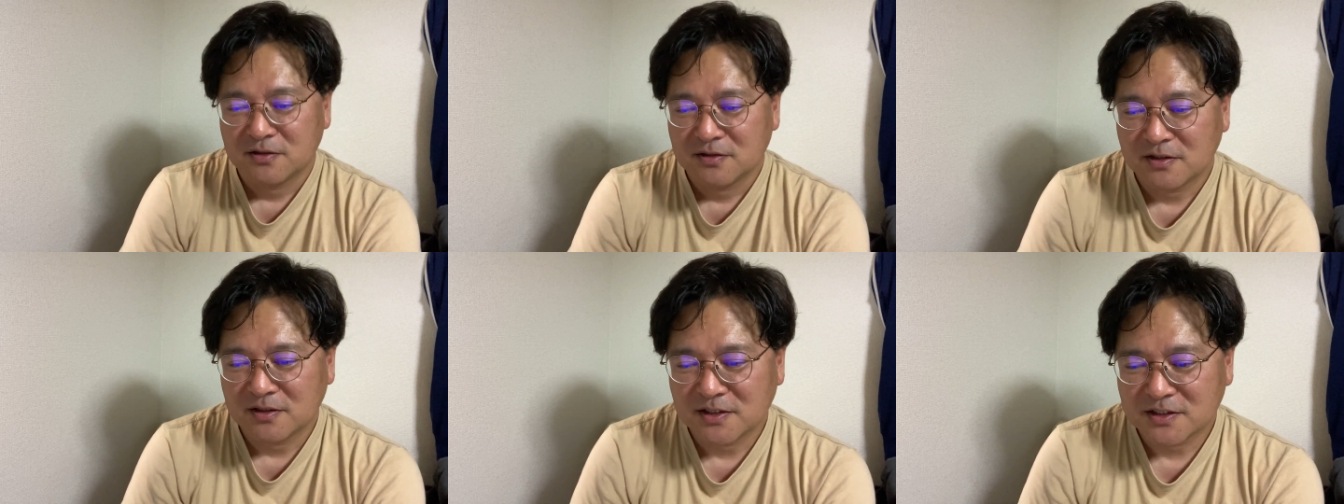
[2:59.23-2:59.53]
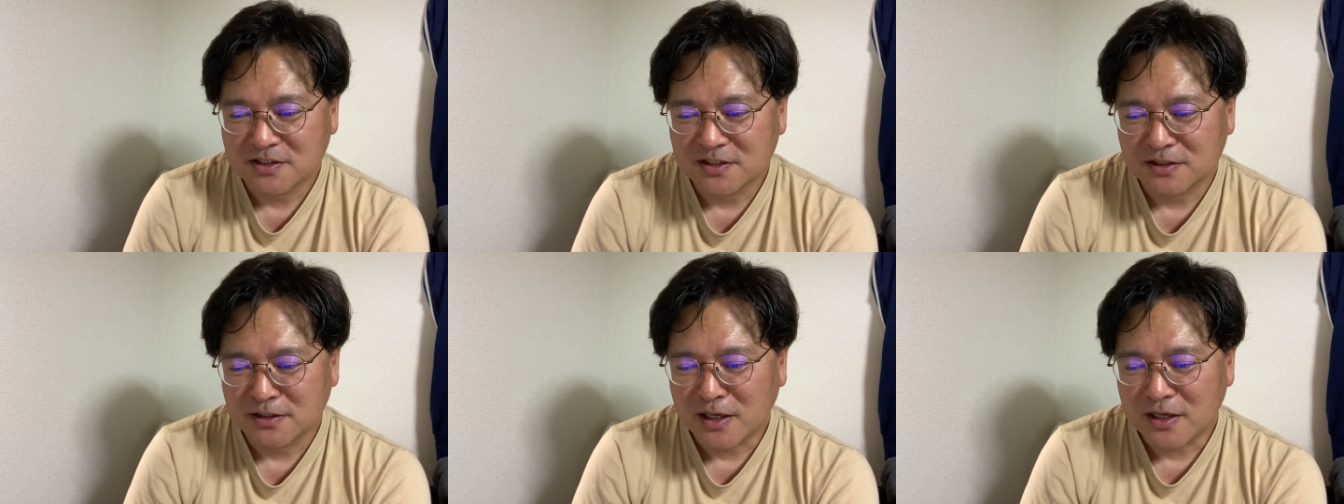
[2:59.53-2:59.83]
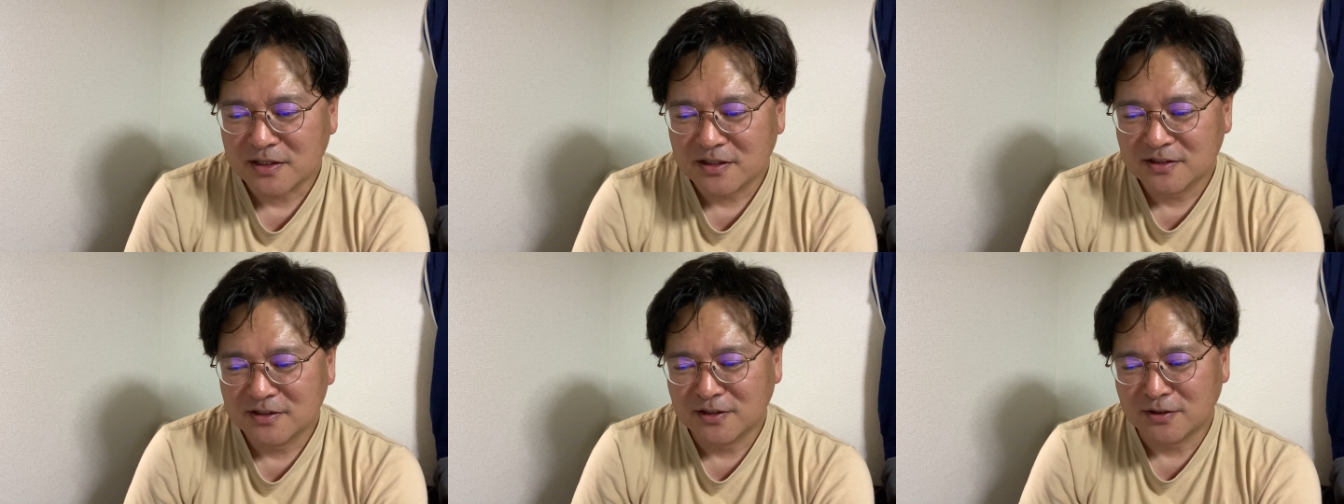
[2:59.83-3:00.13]
話に
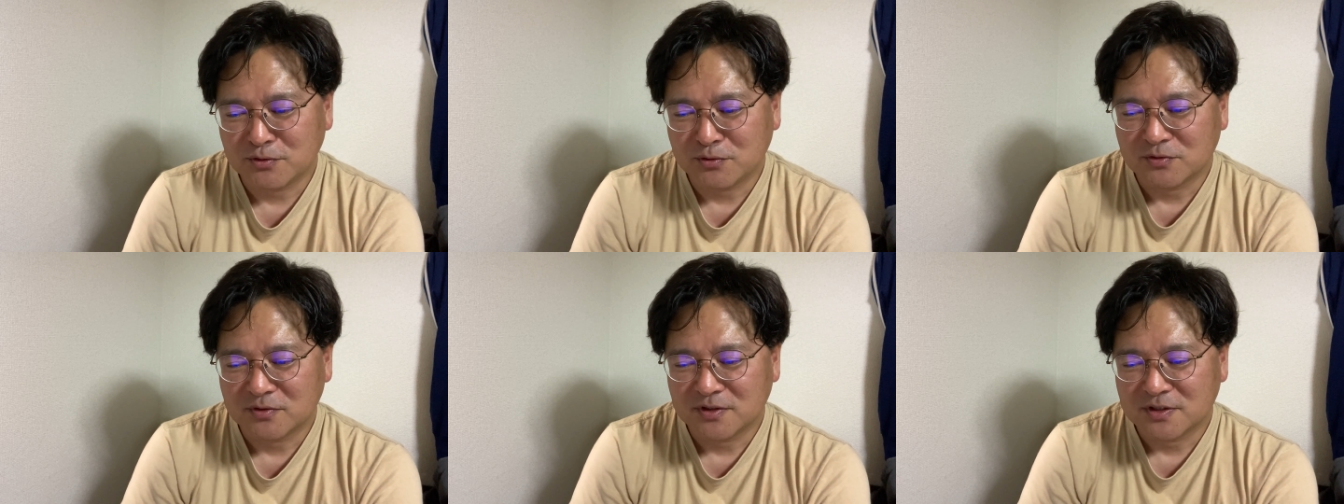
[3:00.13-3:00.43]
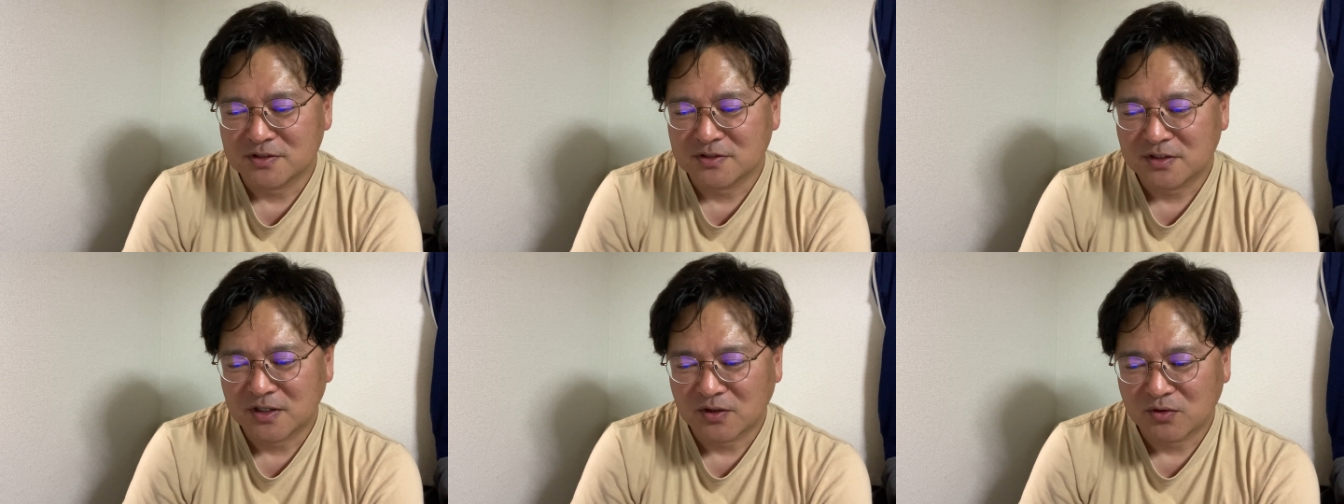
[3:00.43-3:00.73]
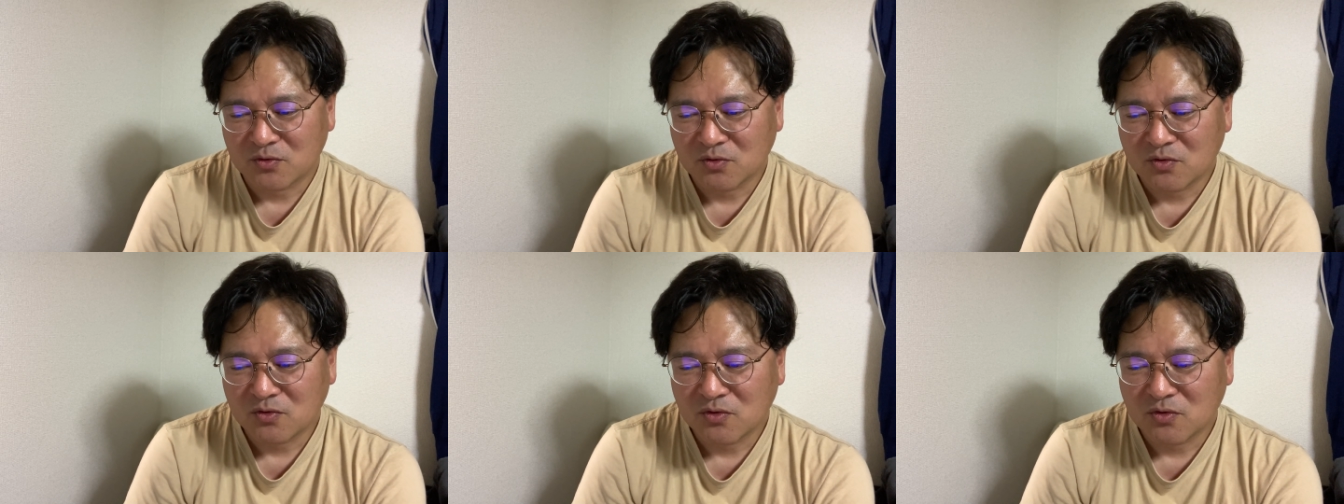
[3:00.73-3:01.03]
なってるんですけ
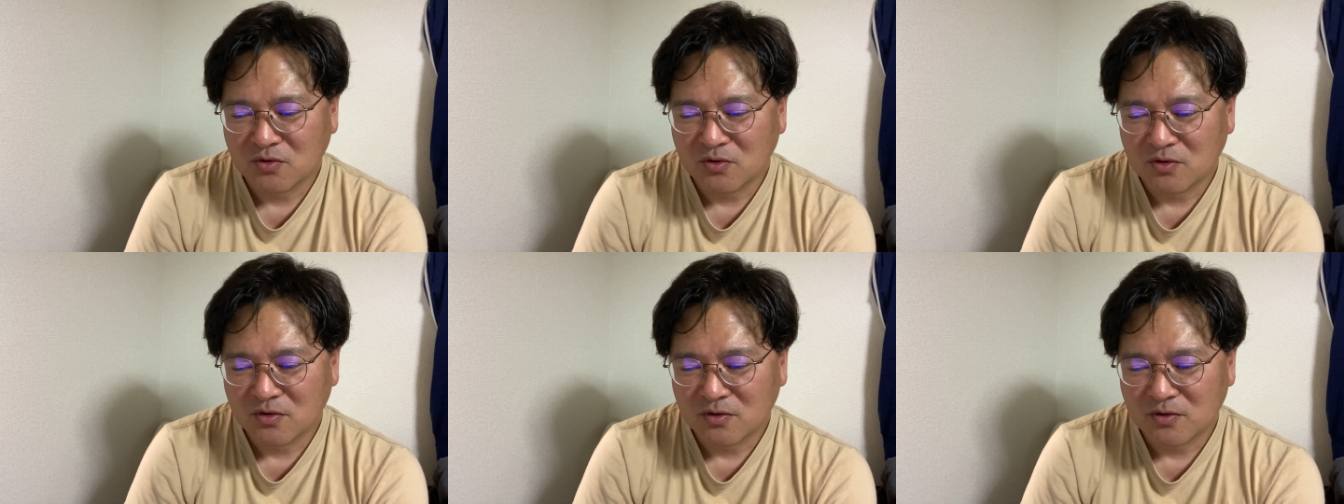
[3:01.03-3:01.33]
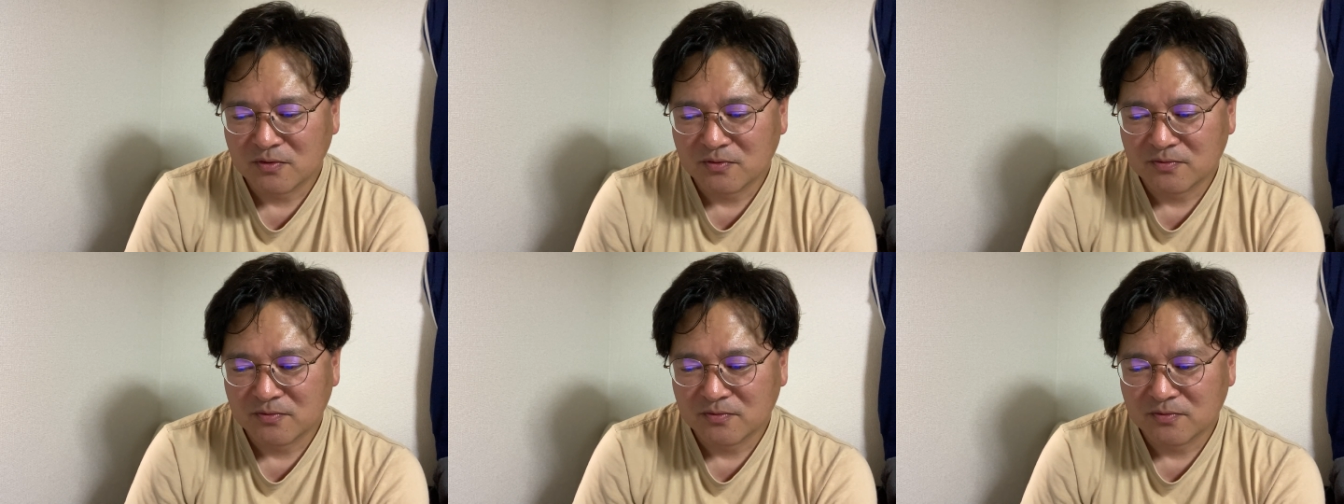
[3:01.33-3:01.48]
ど、